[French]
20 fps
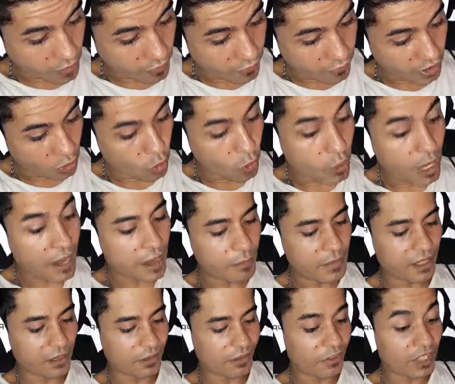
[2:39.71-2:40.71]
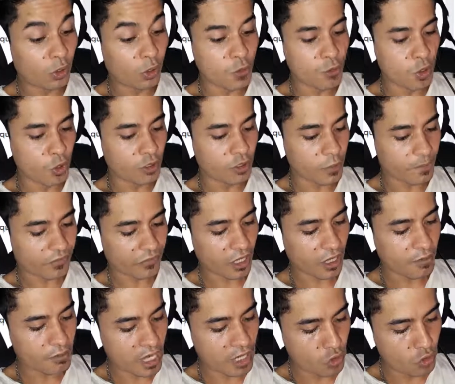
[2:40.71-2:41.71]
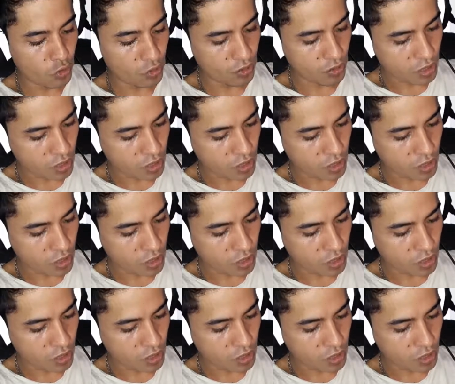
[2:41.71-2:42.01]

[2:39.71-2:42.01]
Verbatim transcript: Vito, ah merde, Vito Mose, Manu,